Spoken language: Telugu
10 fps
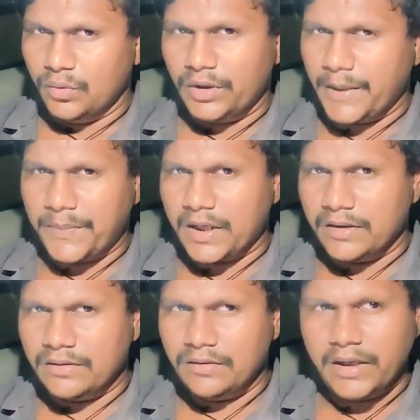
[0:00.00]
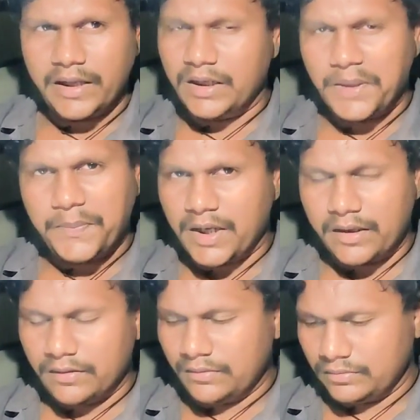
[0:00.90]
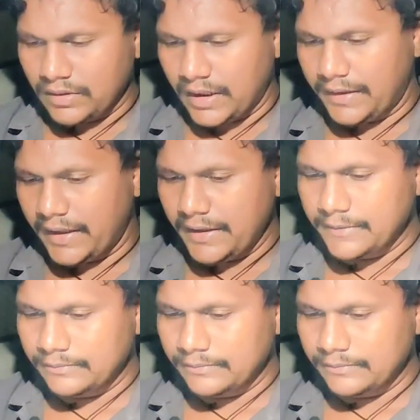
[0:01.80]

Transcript: ఉంటే పడవచ్చు లేదంటే పడదు అంతే